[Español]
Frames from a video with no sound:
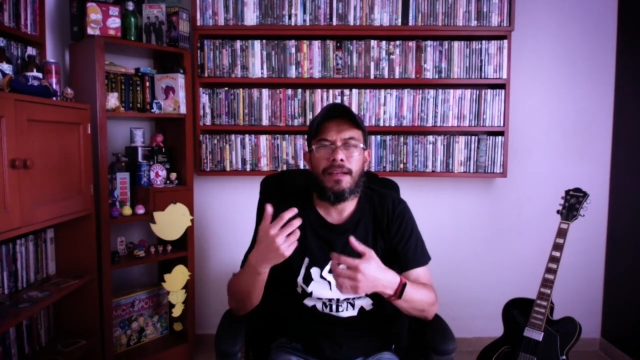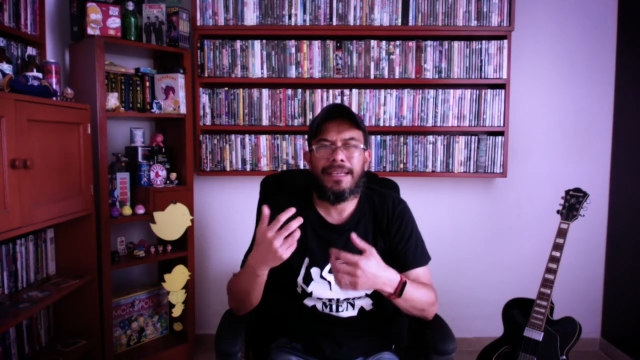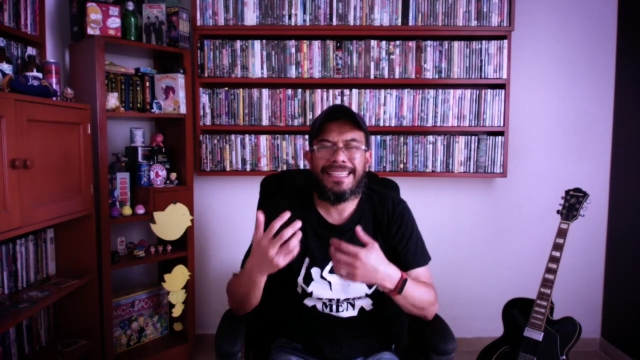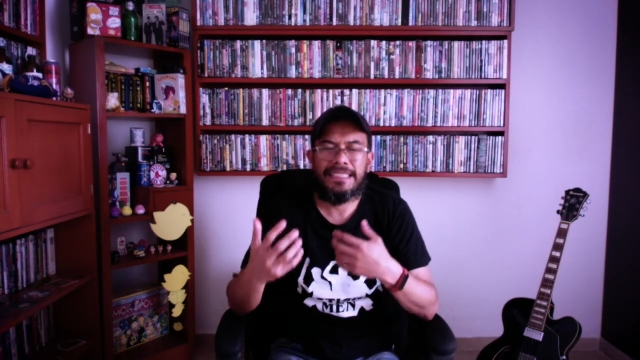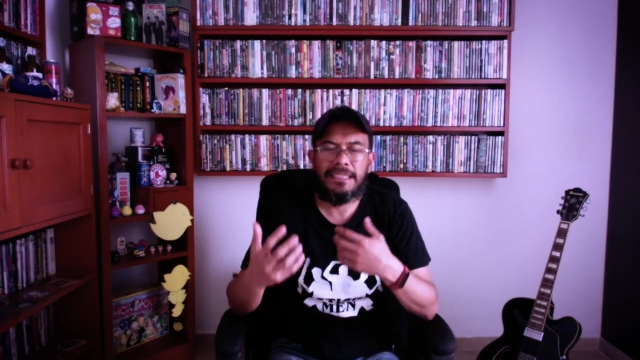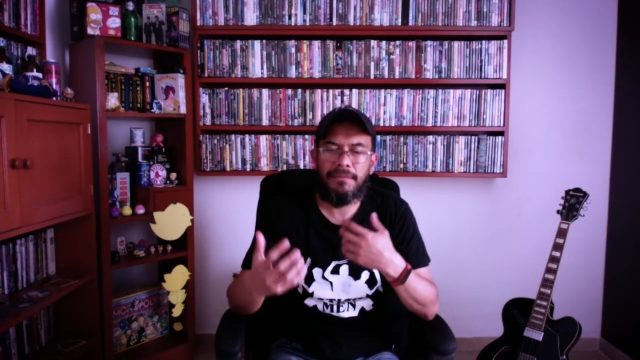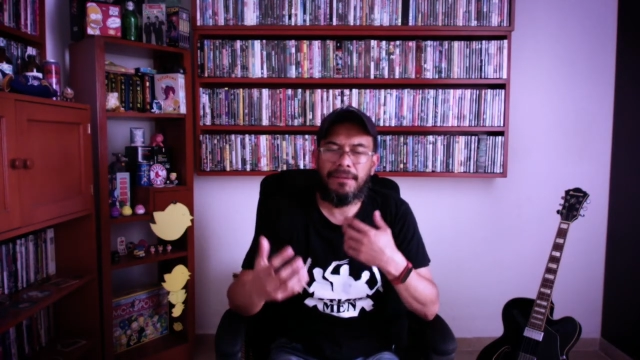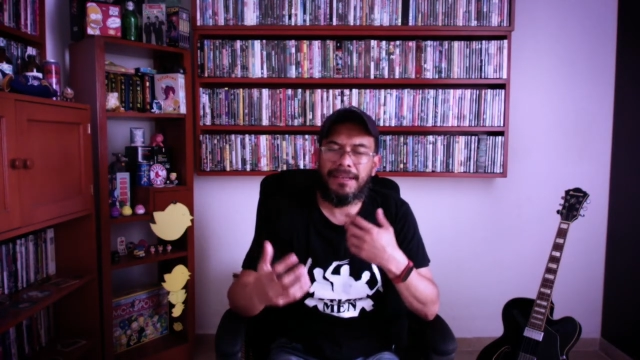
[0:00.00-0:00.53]

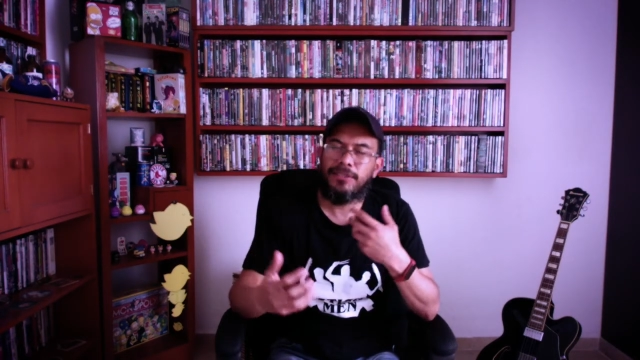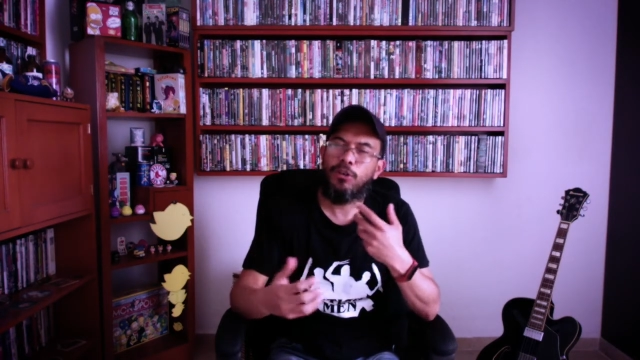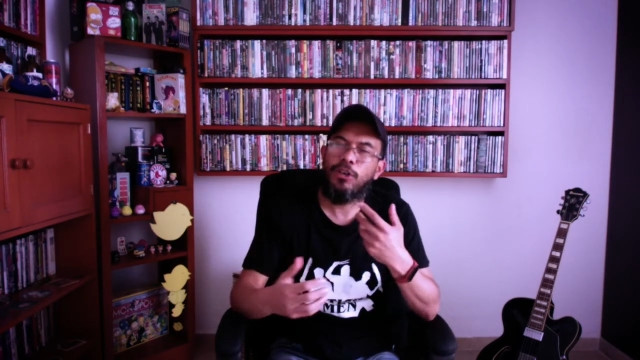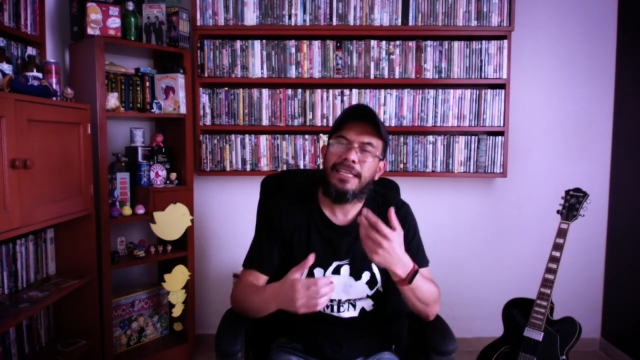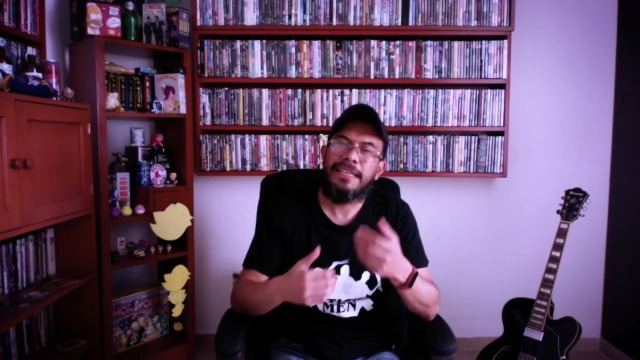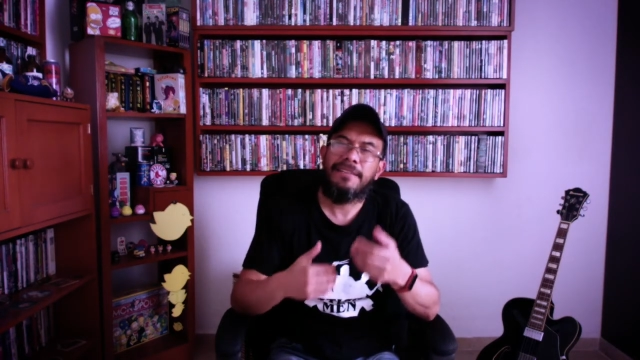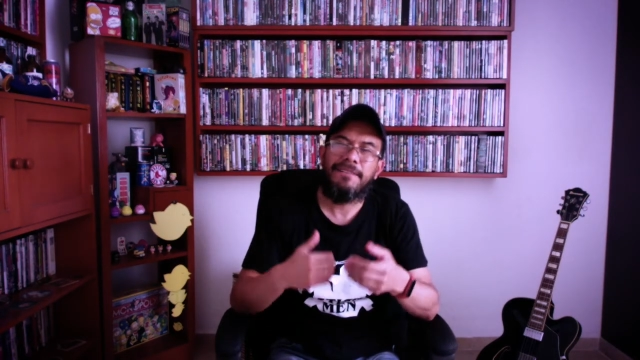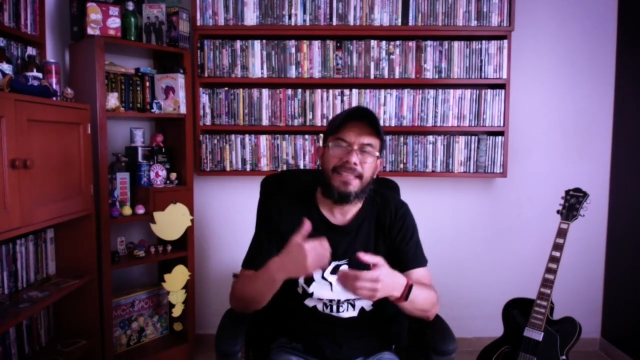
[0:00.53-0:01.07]
que se va
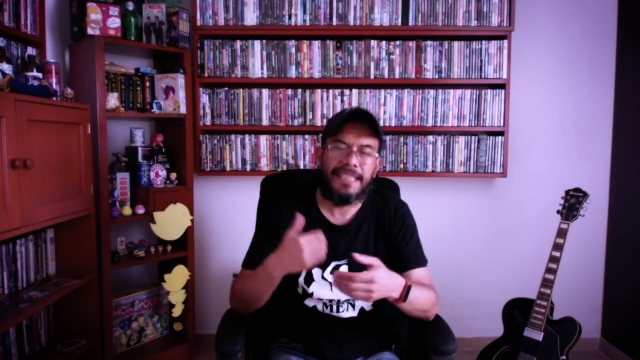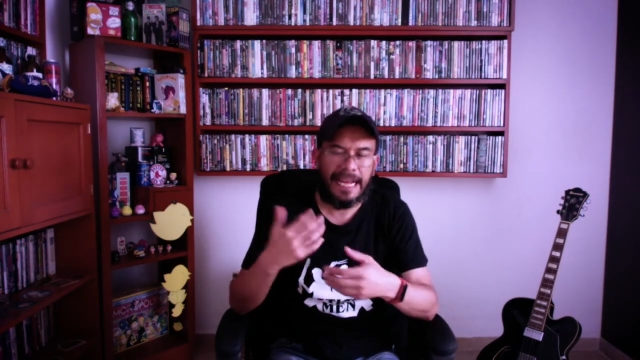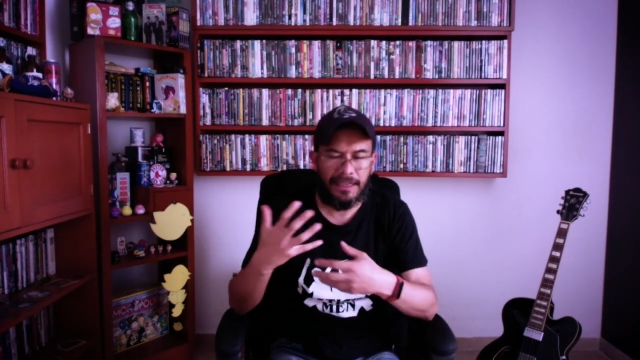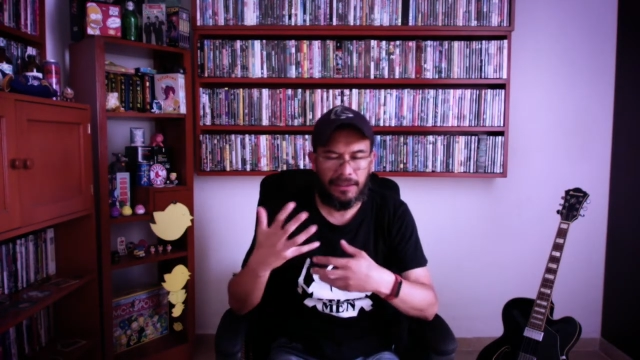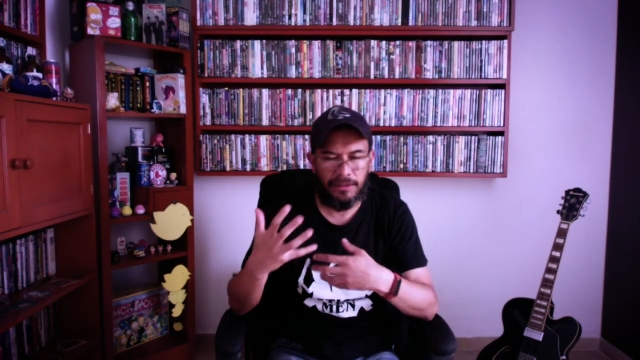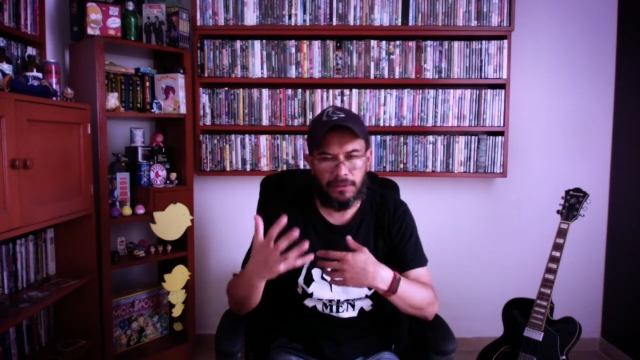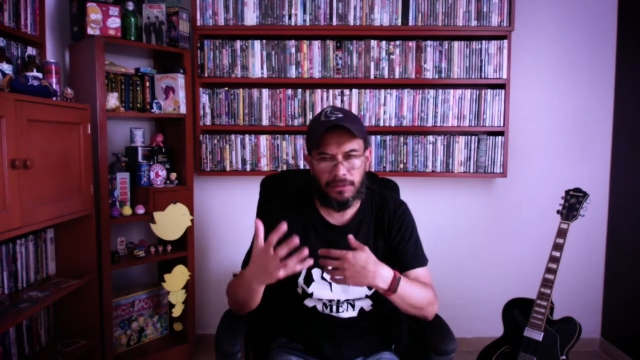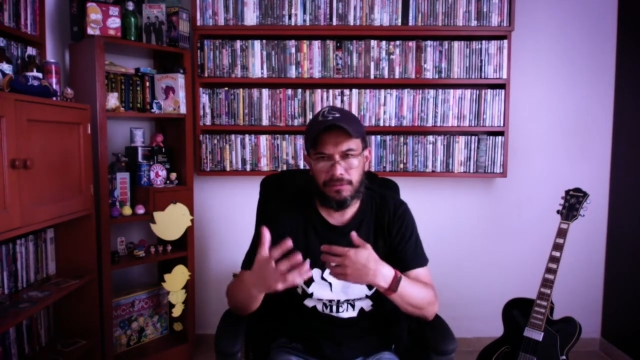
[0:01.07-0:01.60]

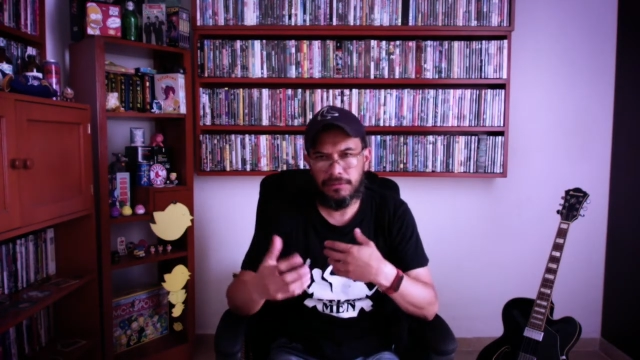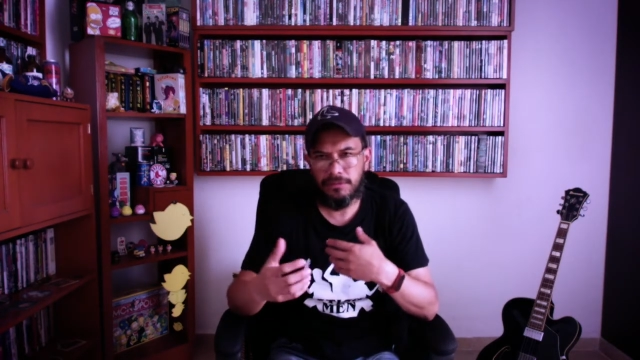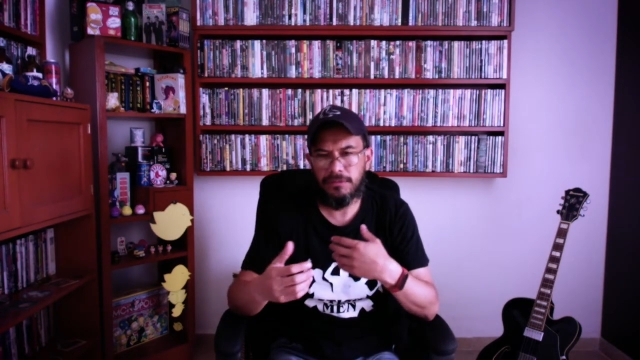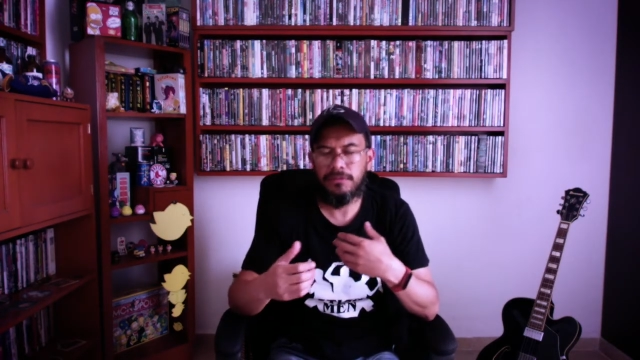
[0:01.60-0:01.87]
solidificando,